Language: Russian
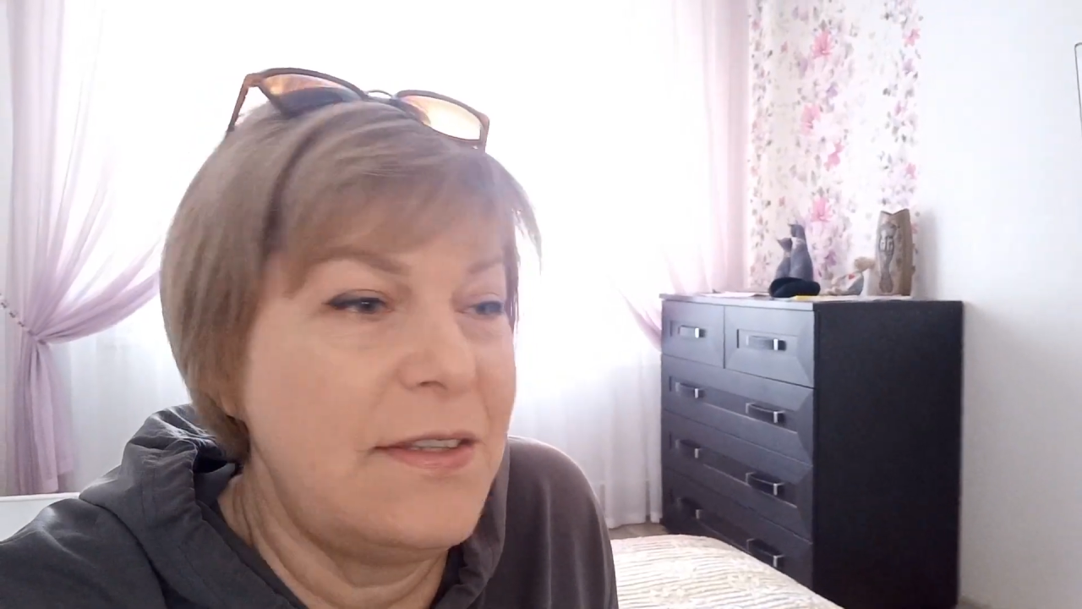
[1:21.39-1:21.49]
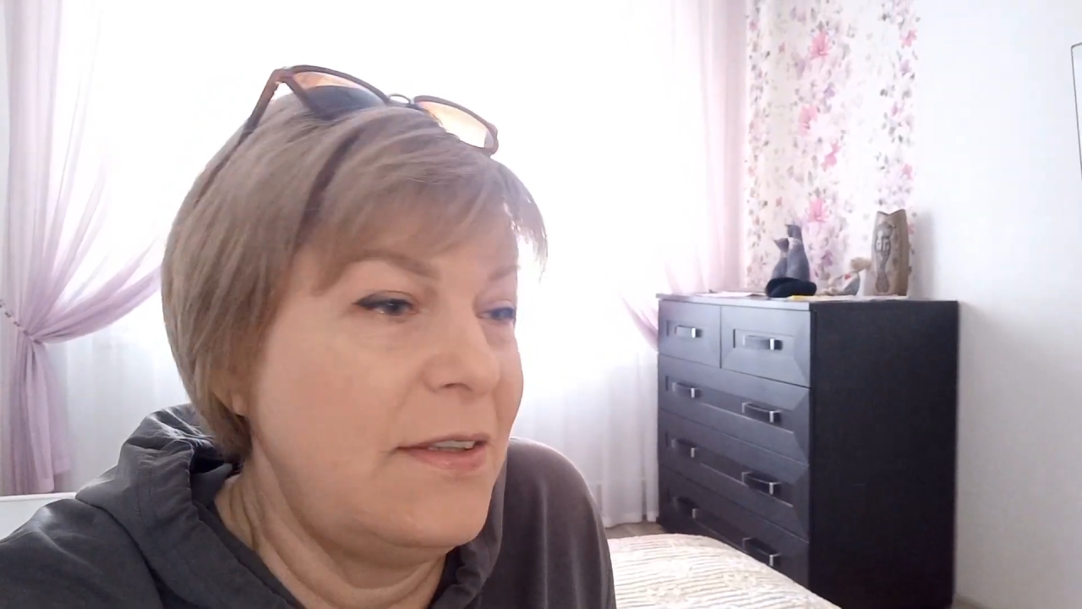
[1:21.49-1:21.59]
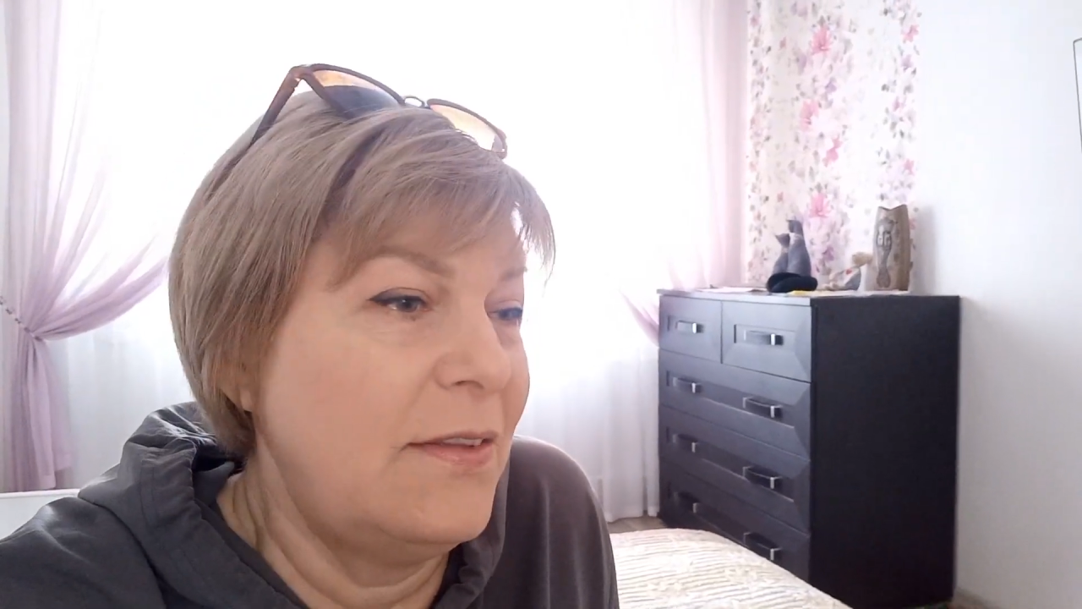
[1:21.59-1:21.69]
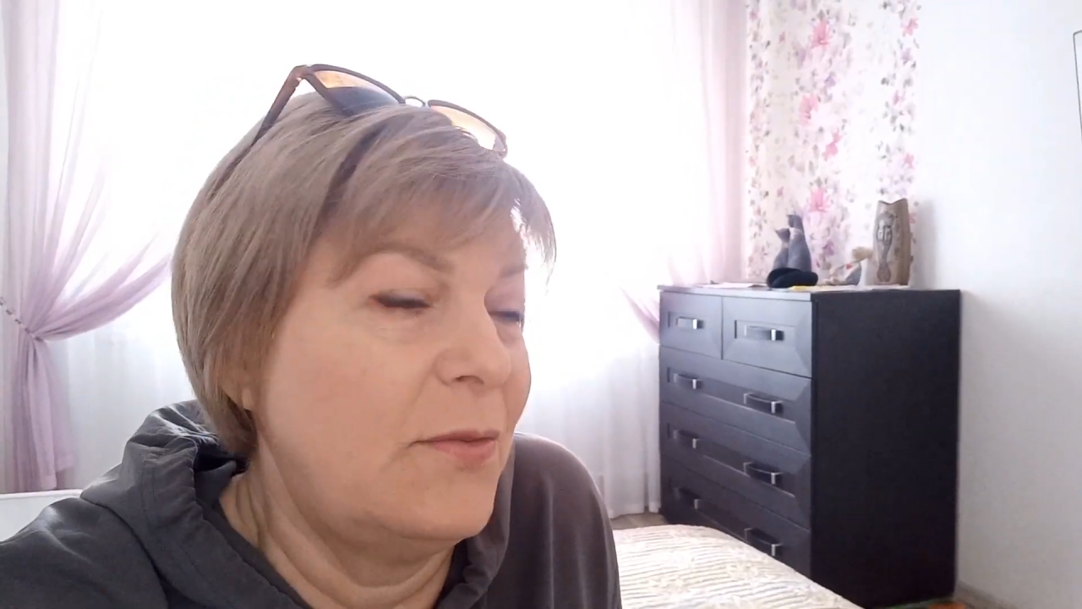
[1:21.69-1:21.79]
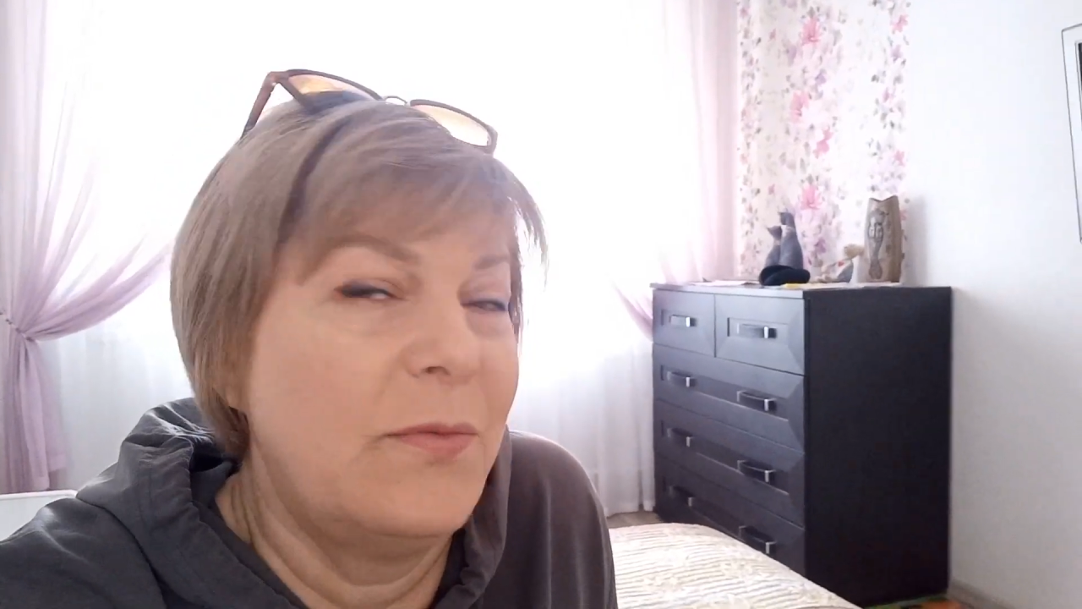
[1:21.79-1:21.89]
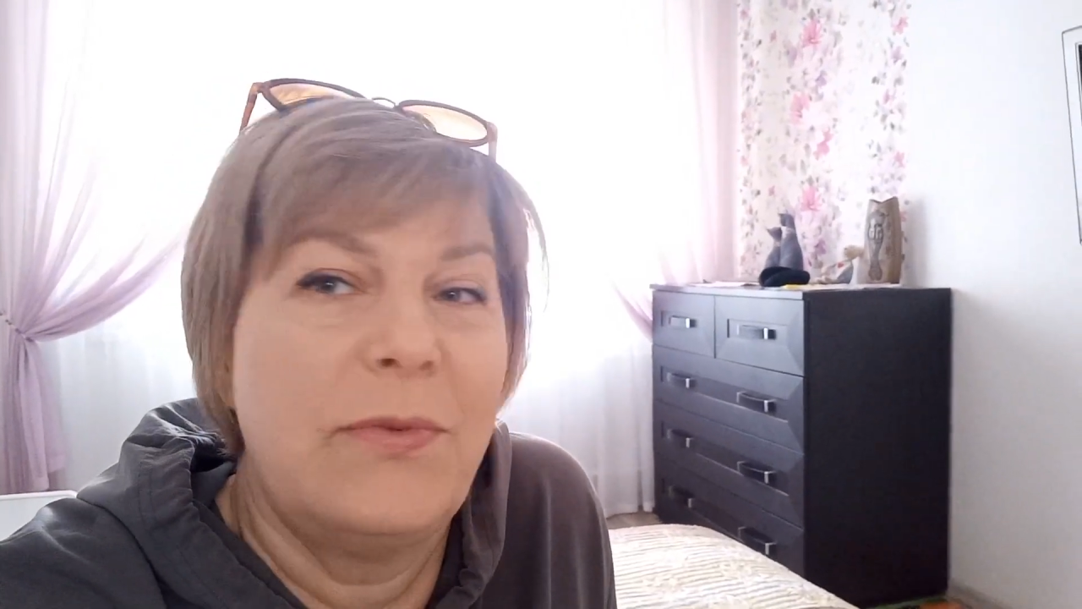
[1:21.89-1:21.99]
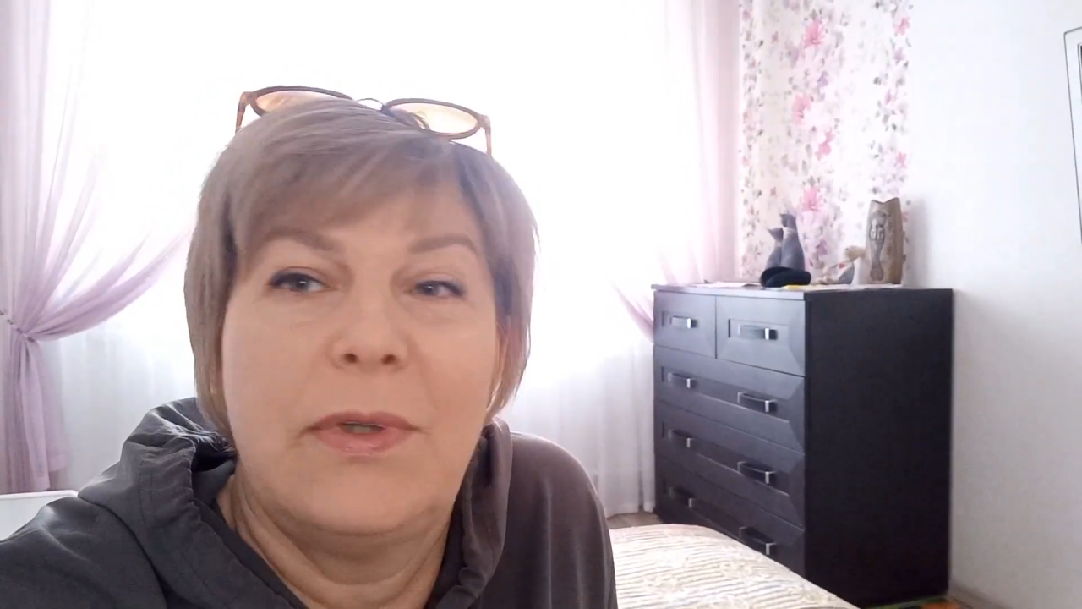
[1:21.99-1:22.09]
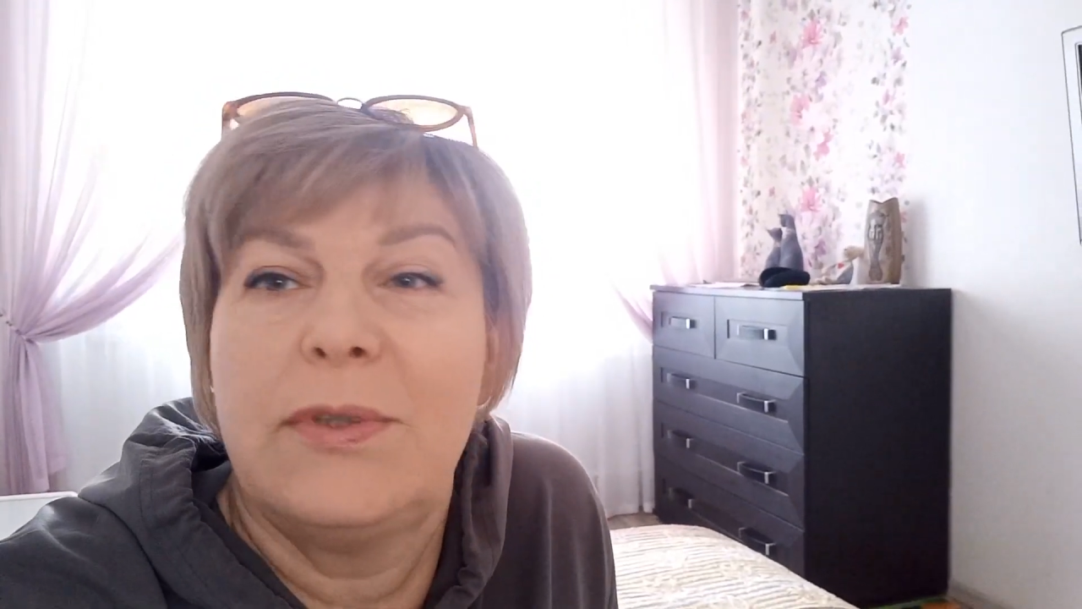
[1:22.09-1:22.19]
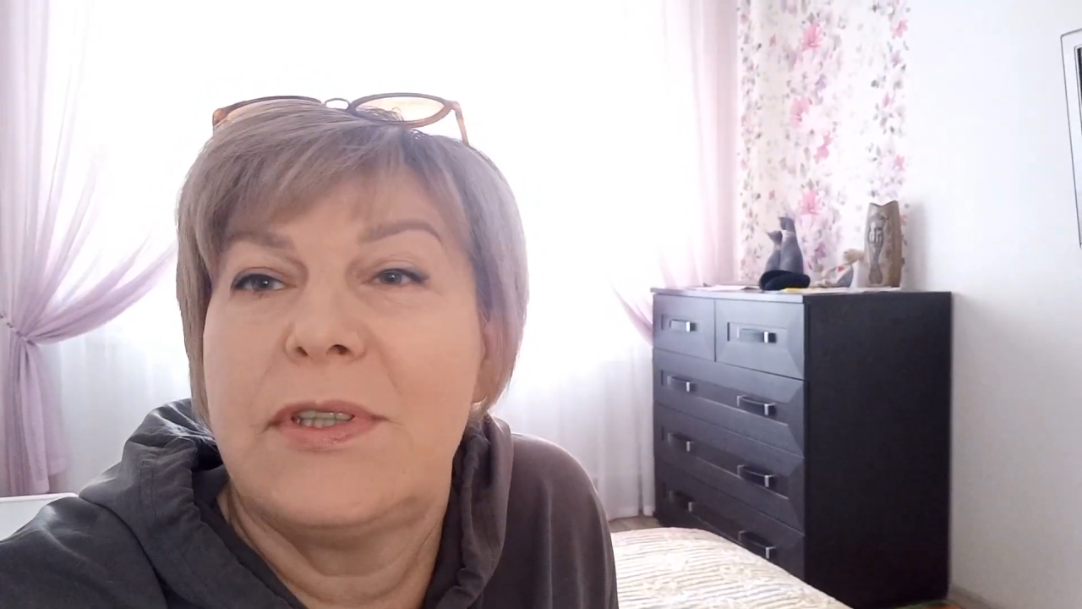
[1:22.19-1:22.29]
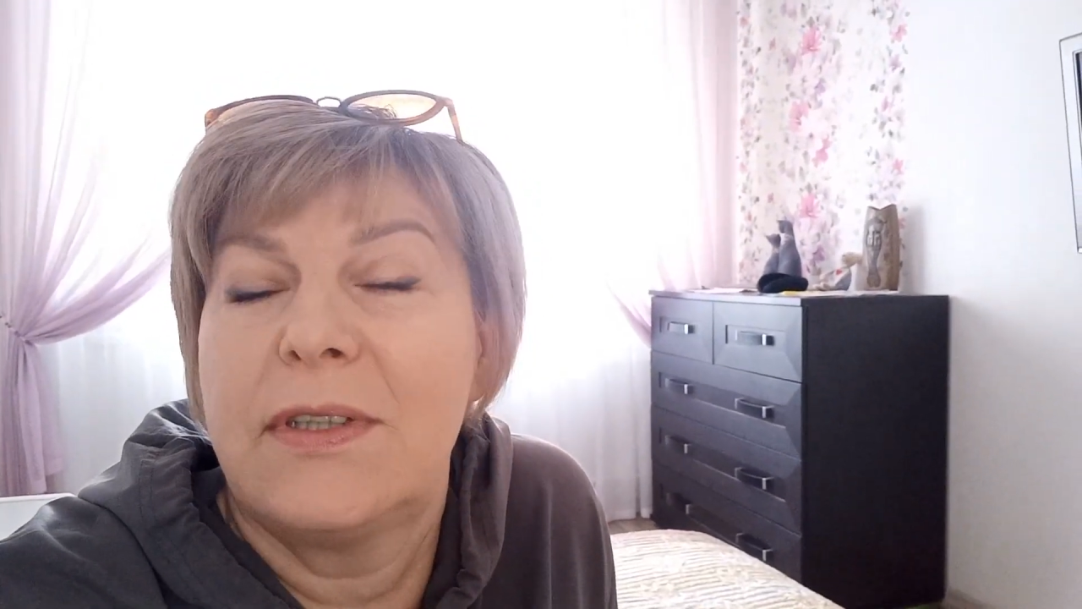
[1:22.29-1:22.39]
и
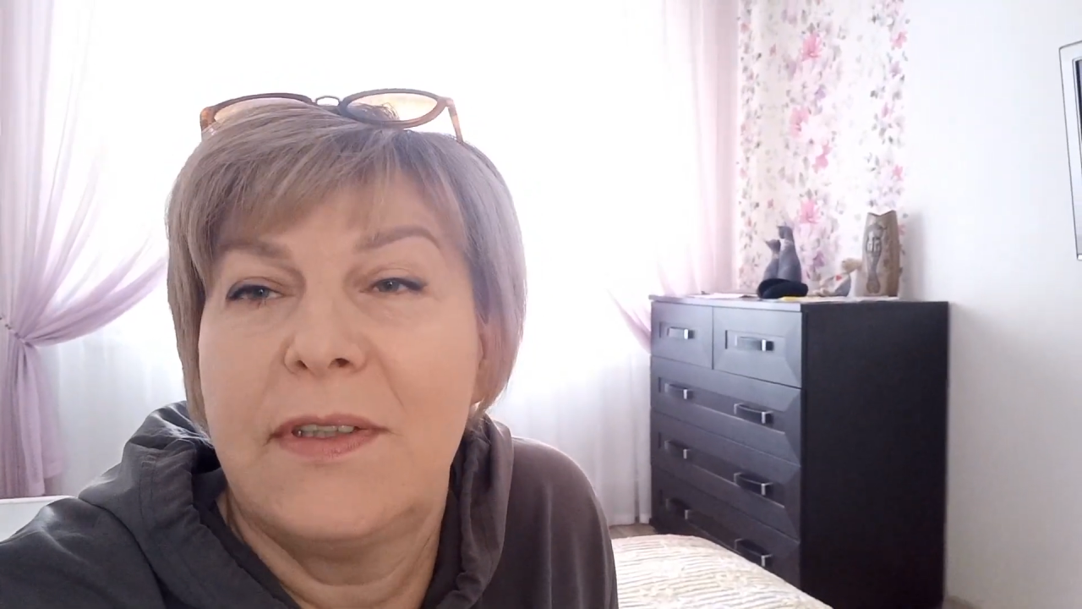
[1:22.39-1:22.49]
волосик,